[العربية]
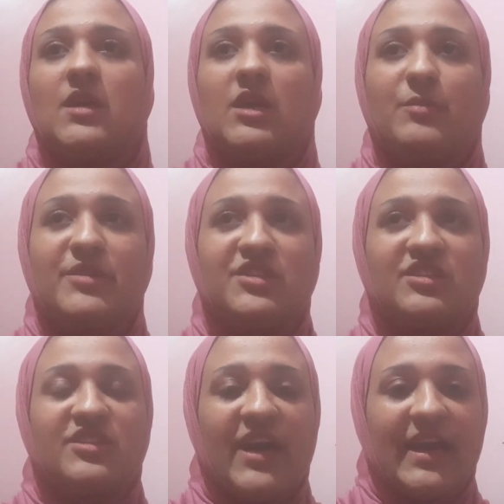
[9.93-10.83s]
البنت
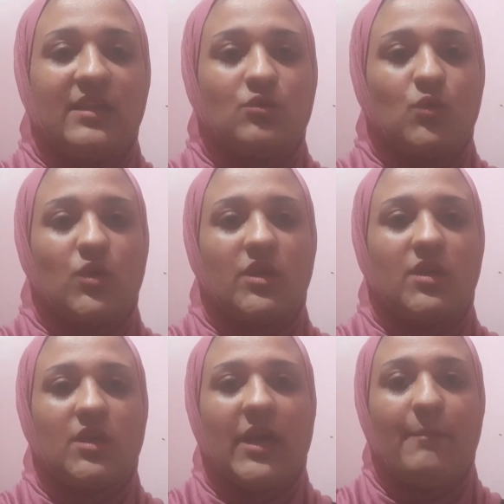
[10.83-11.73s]
دي دخلت
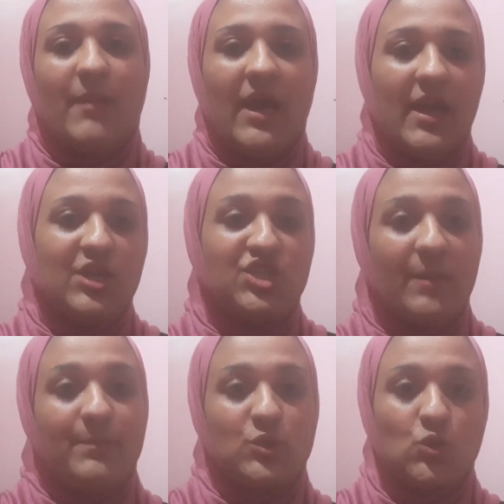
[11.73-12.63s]
وكان معاها
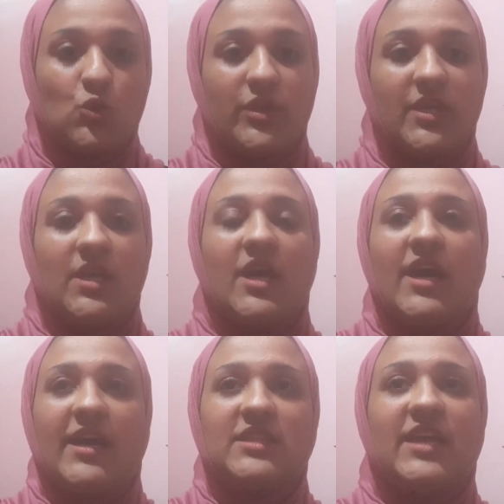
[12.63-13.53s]
شاب سوري
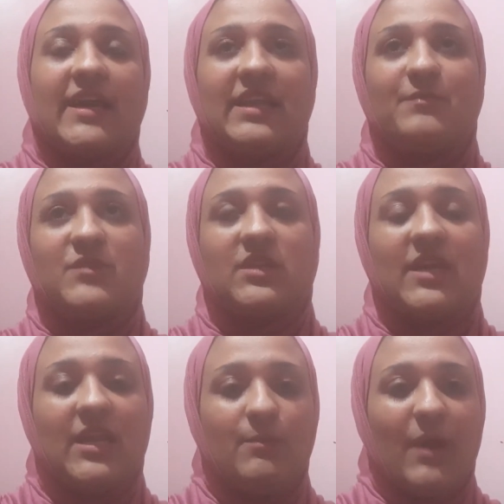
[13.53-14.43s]
كانت داخله
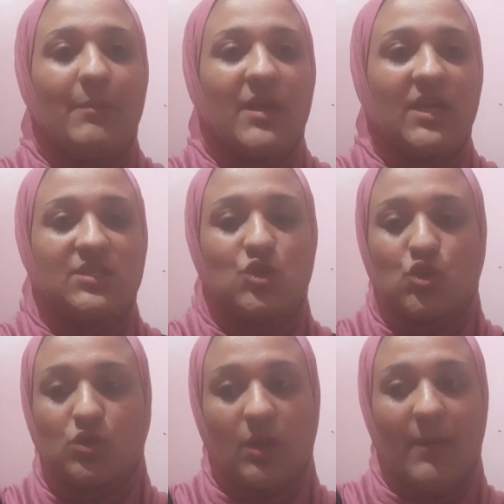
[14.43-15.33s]
بتتكلم مع مركز
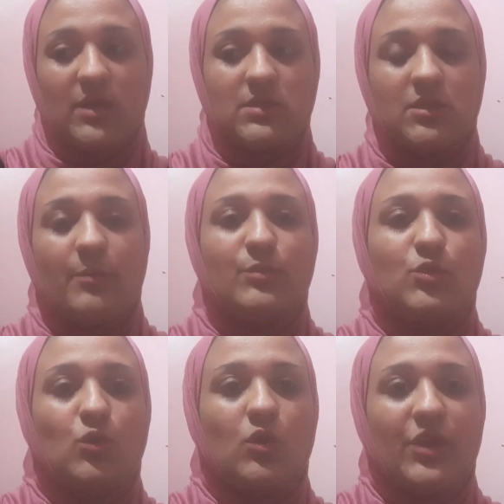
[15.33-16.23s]
الشرطه مع الضابط
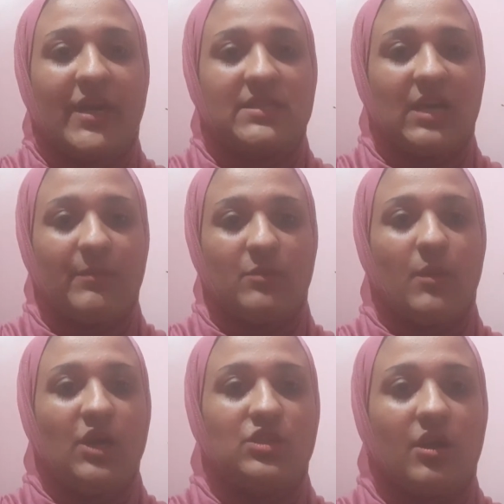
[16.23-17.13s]
بتقول له انا عايزه اعمل
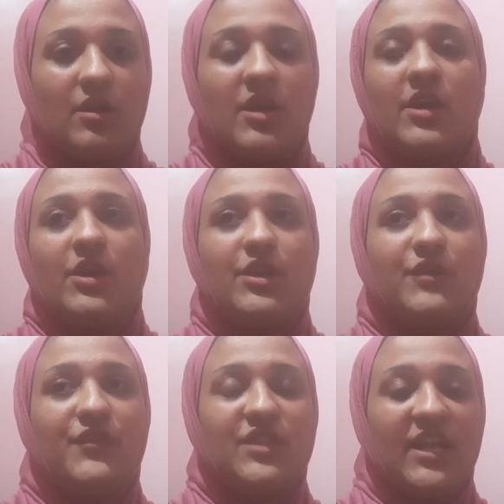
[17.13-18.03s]
محضر
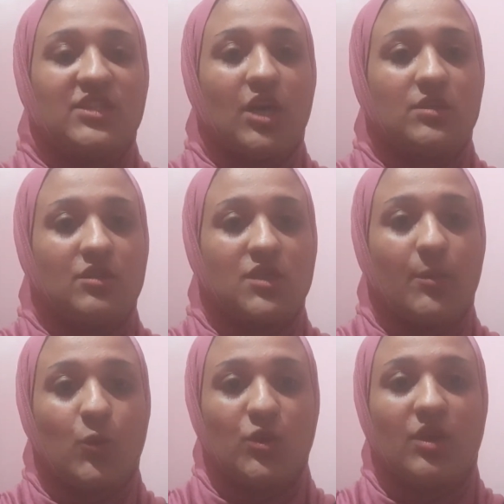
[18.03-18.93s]
ان في ثلاثه
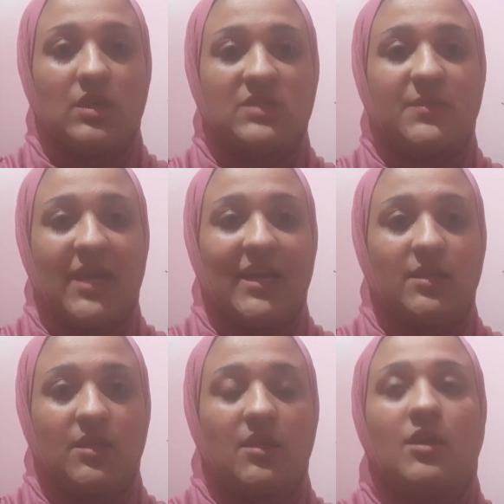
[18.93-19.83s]
اغتصبوني غصب
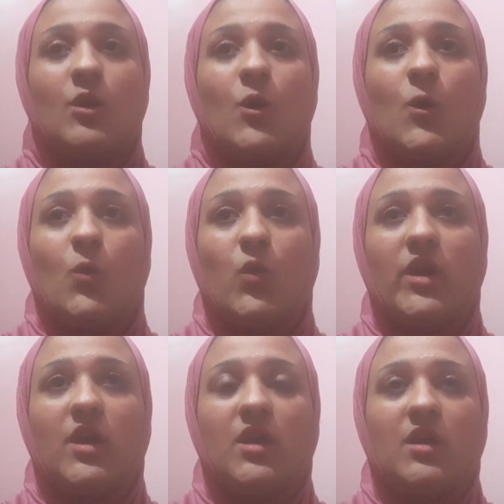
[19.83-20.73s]
عني و...
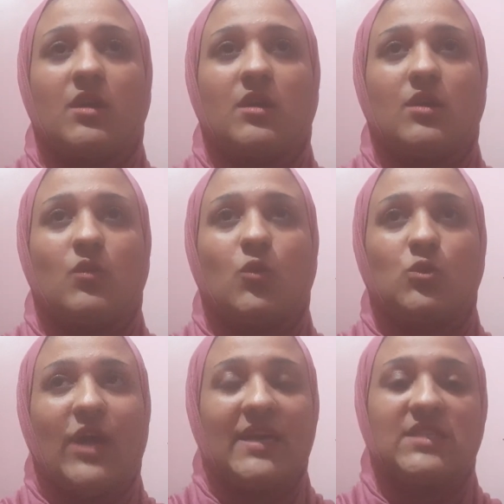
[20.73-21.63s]

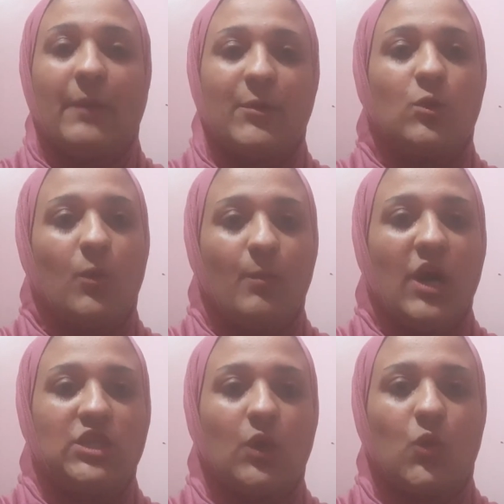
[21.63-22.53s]
وكنت عايزه اعمل لهم
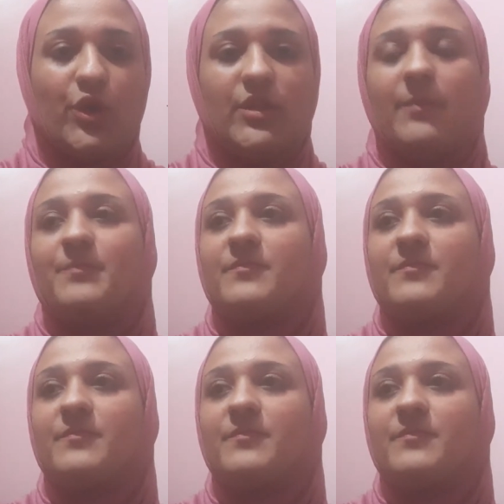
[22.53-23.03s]
محضر وكده